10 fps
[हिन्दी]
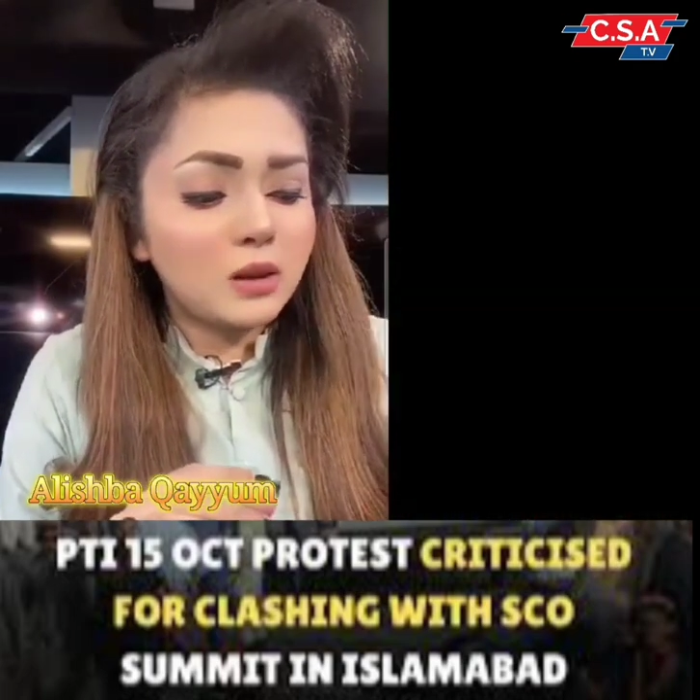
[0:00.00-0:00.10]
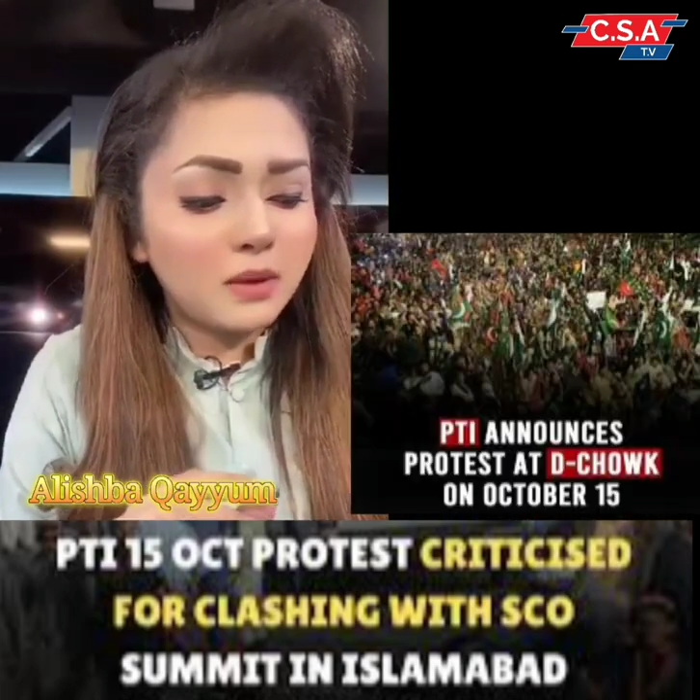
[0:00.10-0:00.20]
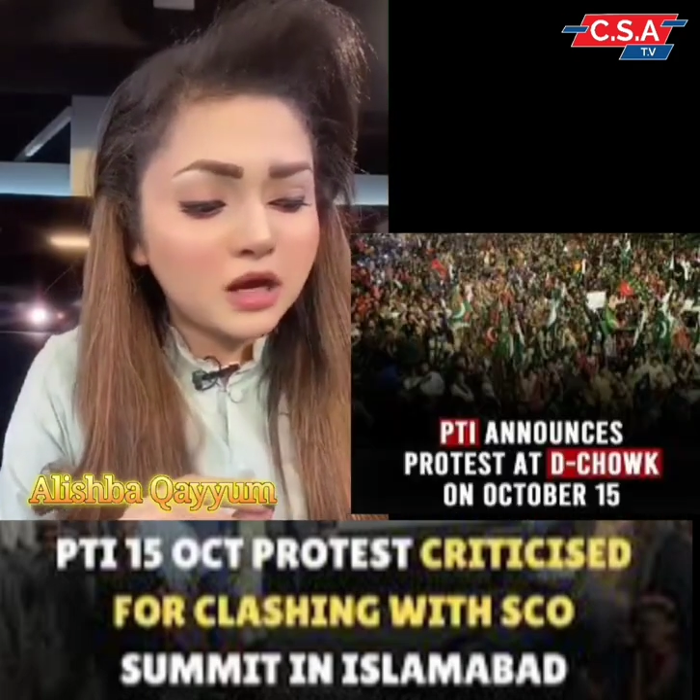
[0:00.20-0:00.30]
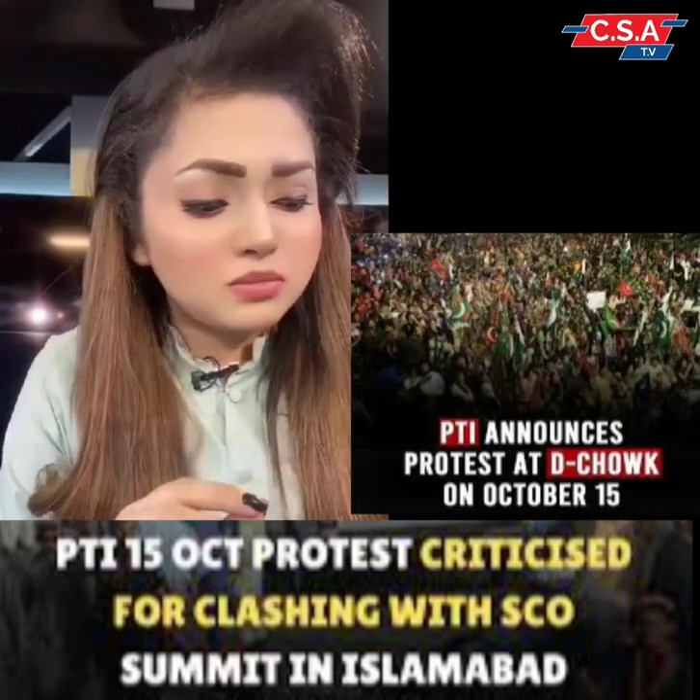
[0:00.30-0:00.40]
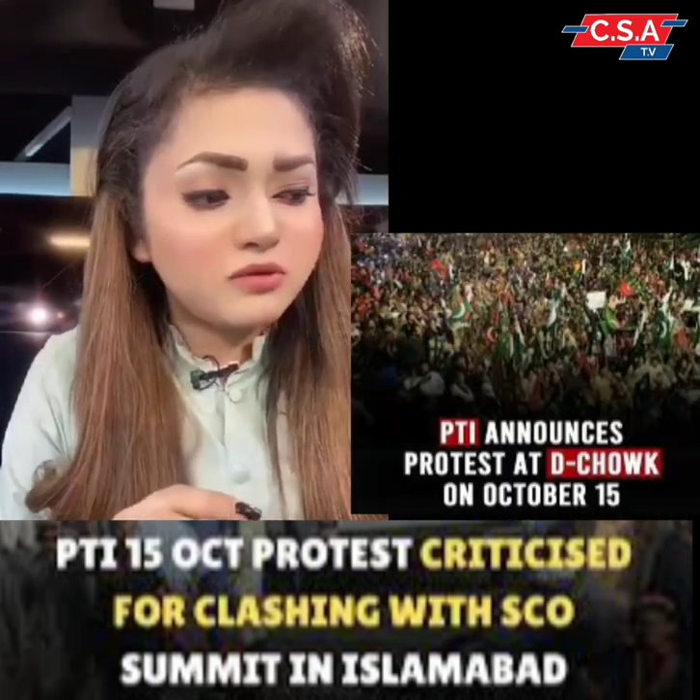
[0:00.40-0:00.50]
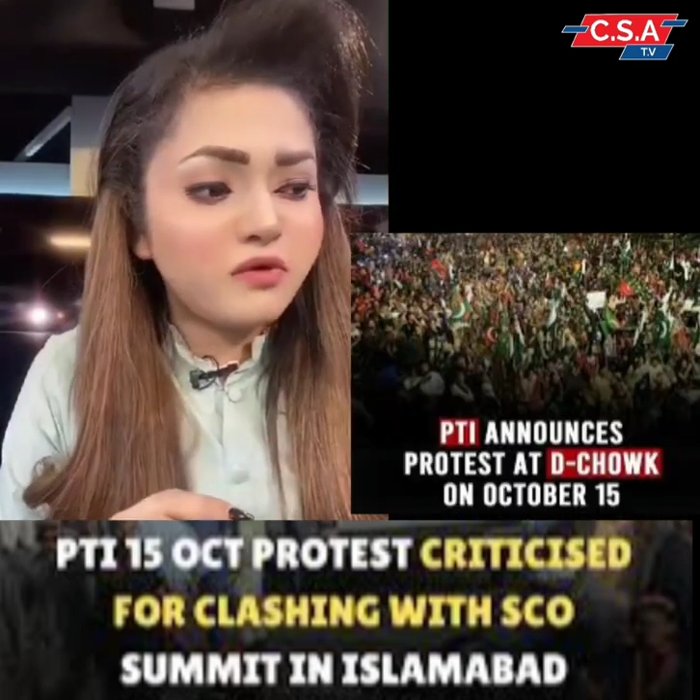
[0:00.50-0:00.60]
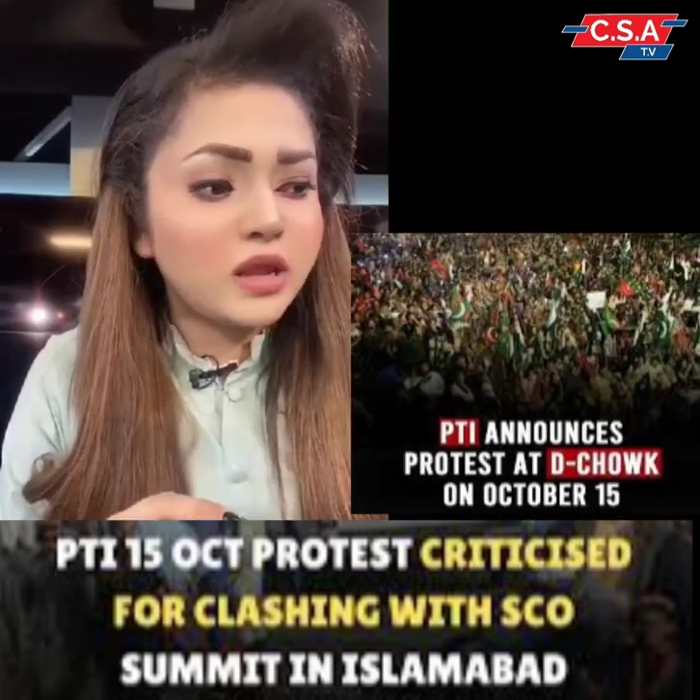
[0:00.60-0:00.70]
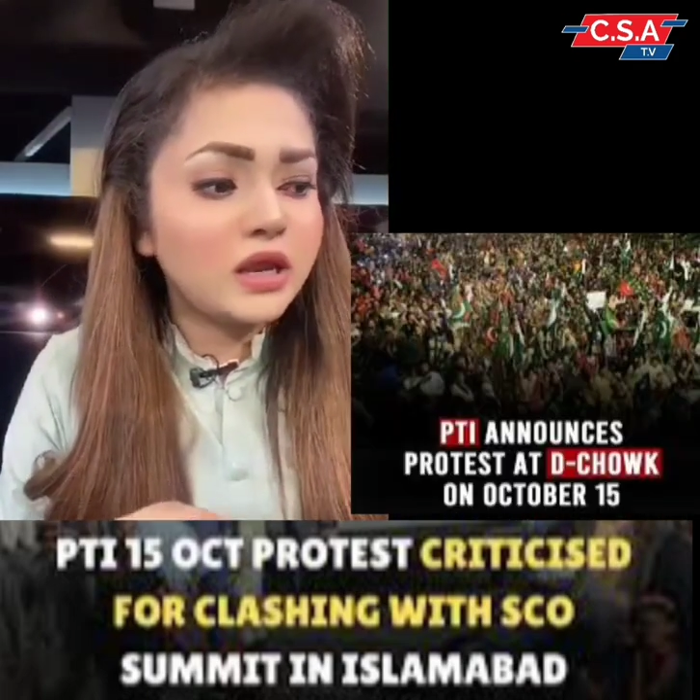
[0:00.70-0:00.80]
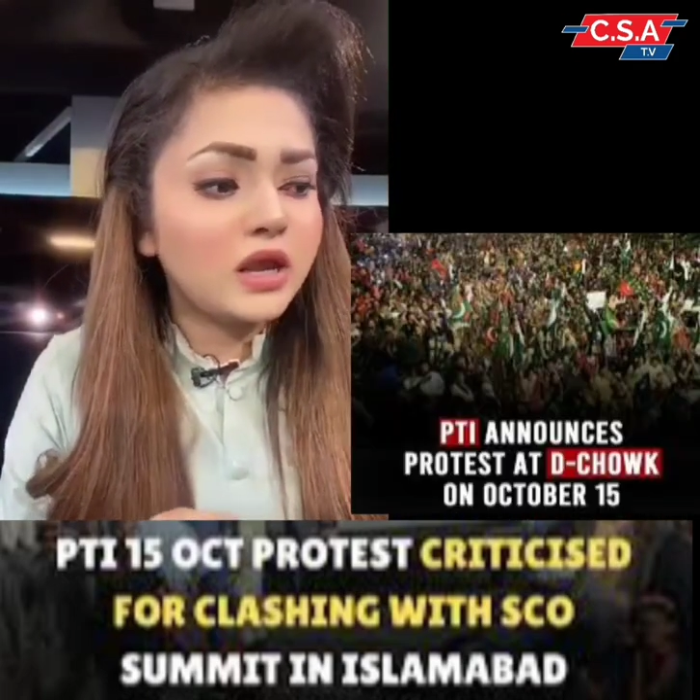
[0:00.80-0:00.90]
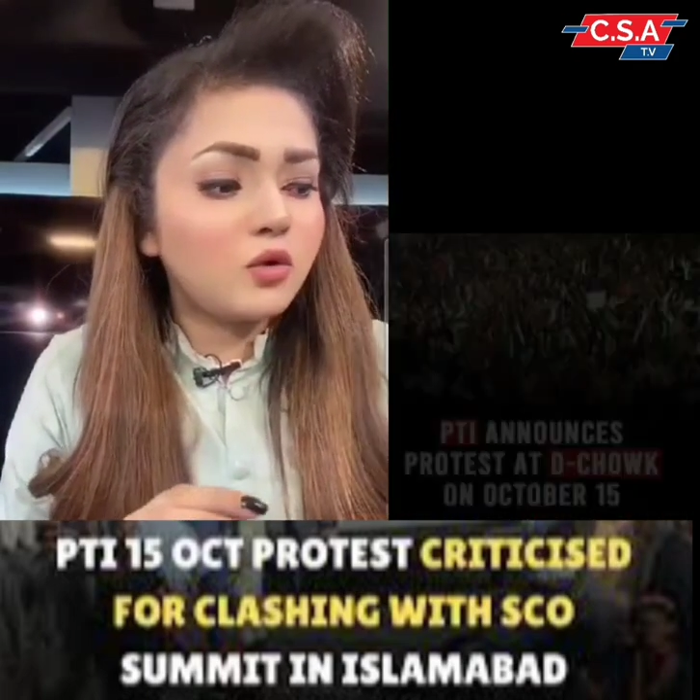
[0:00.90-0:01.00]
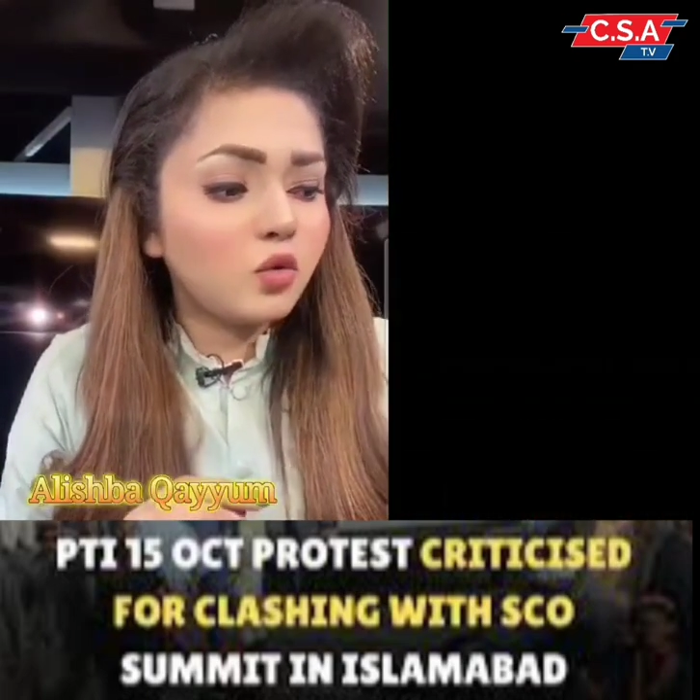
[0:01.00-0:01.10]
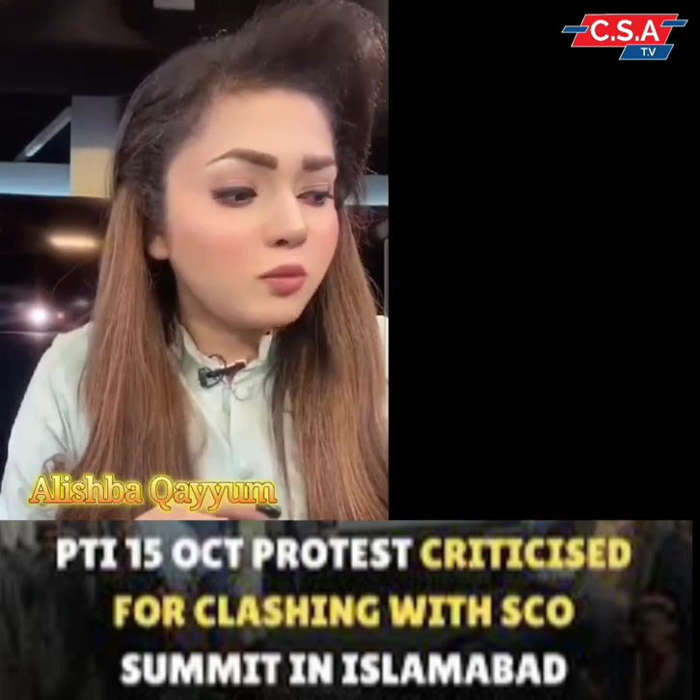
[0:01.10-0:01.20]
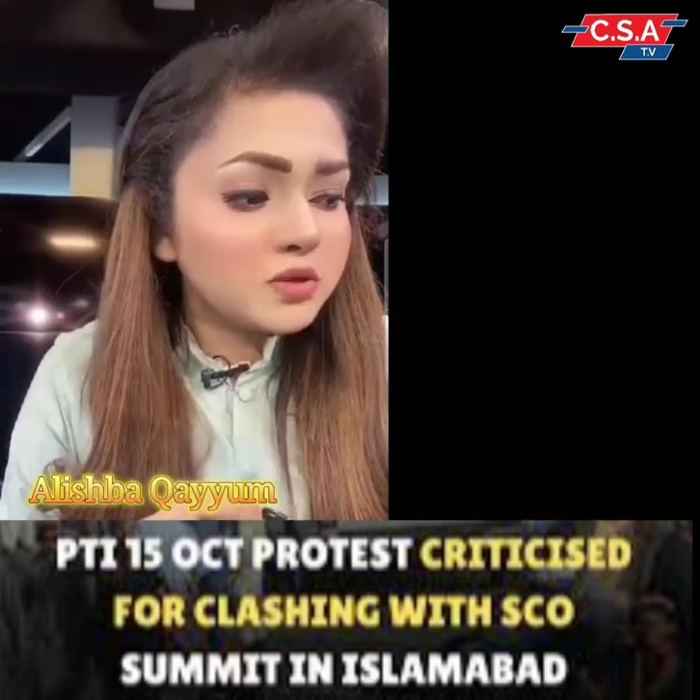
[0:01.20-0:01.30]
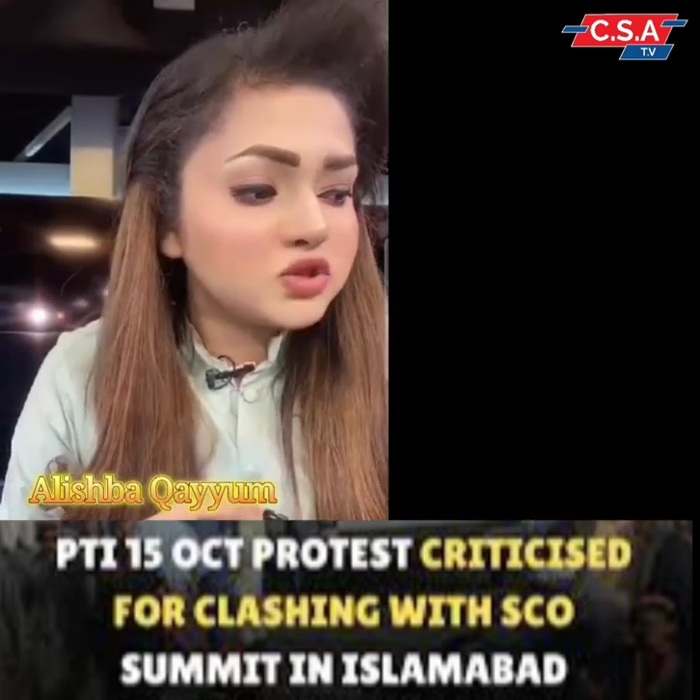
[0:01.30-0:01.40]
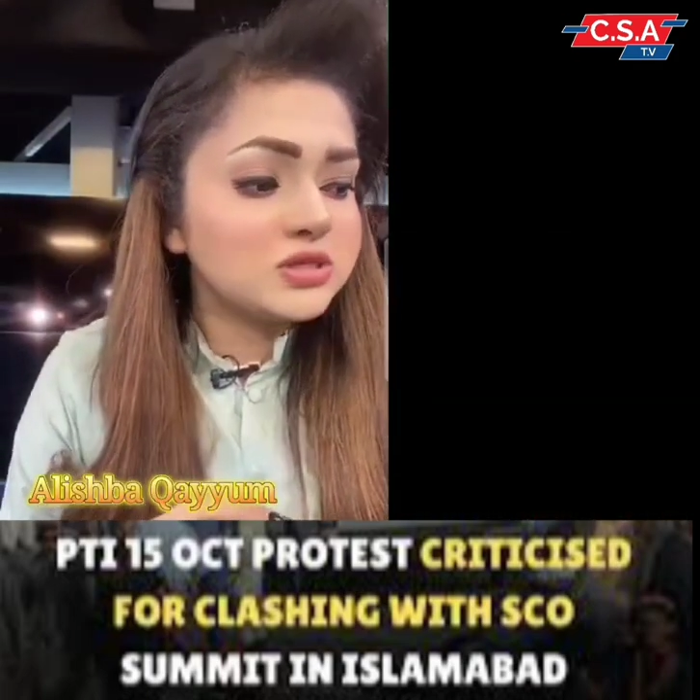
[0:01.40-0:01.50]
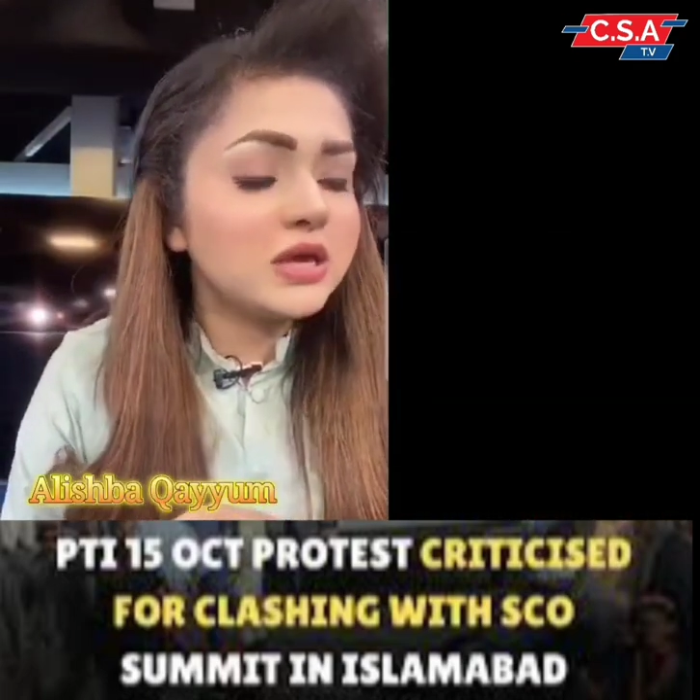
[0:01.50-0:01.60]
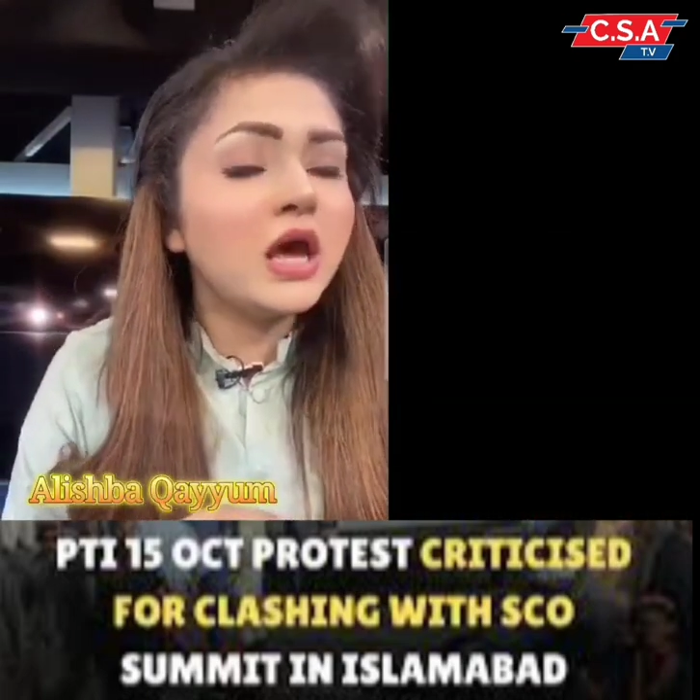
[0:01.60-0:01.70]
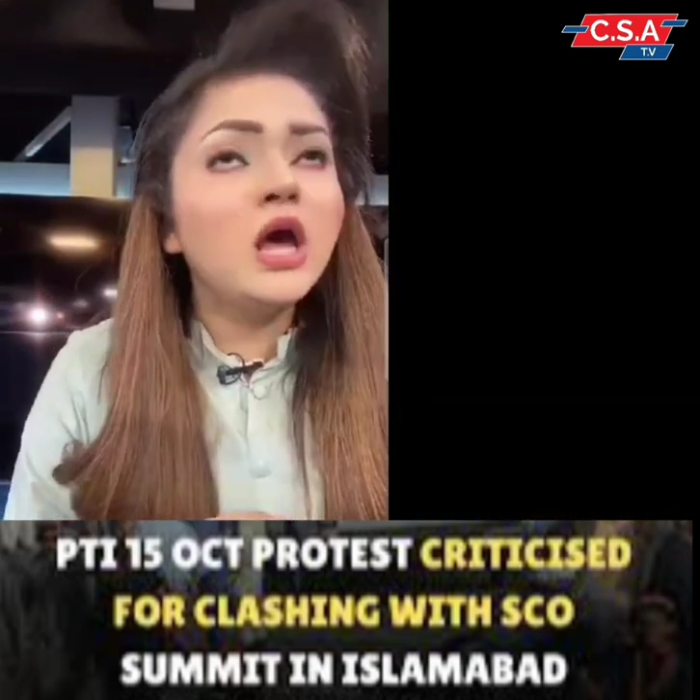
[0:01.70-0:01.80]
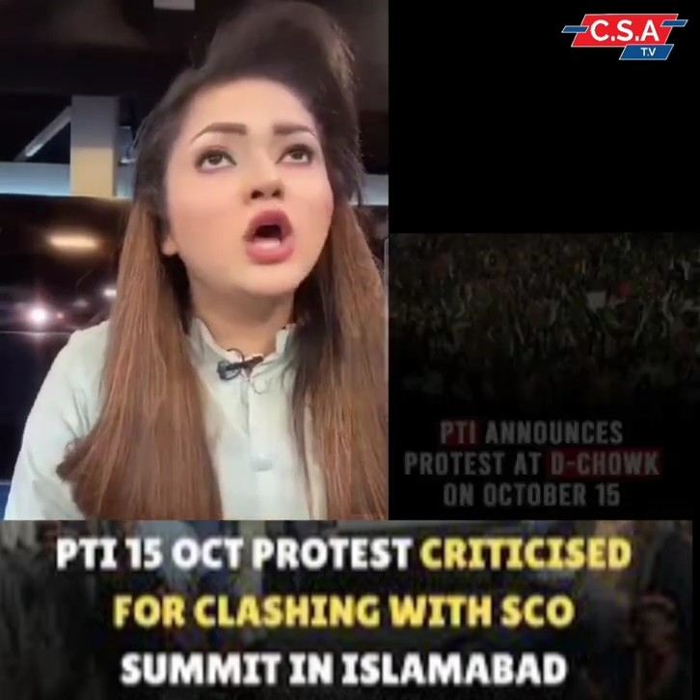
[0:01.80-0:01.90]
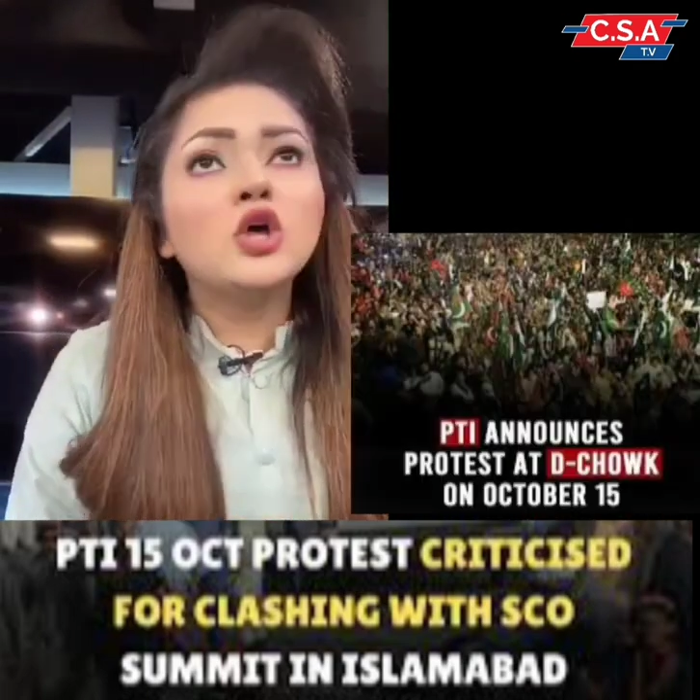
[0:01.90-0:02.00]
मुतालबात मनवाने या कोई भी
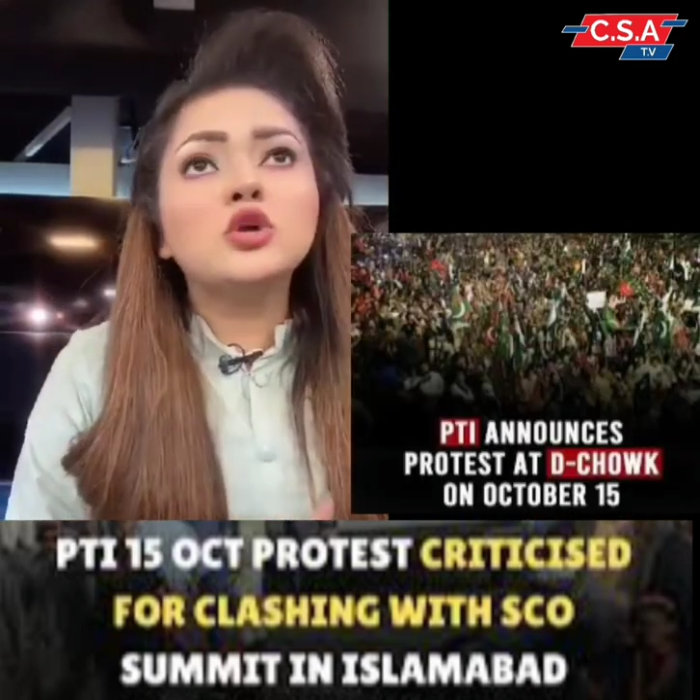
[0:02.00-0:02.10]
चीज़ है